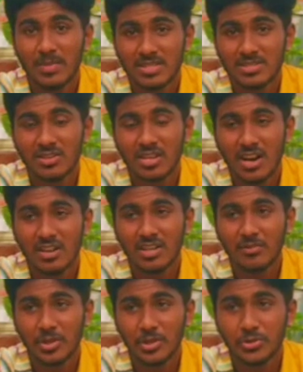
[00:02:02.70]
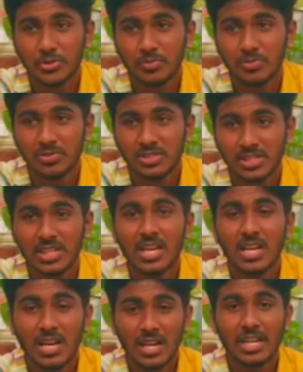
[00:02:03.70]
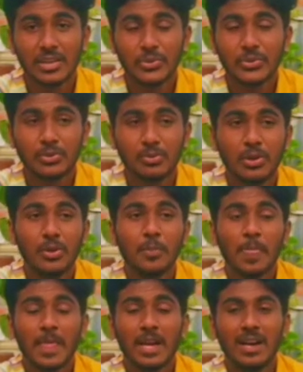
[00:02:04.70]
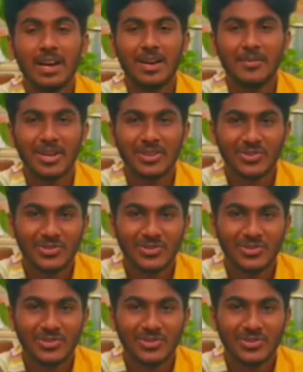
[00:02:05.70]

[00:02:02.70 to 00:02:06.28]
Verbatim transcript: మంత్స్లో రావటం యూట్యూబ్ నుంచి అంటే యూట్యూబ్లో మనకు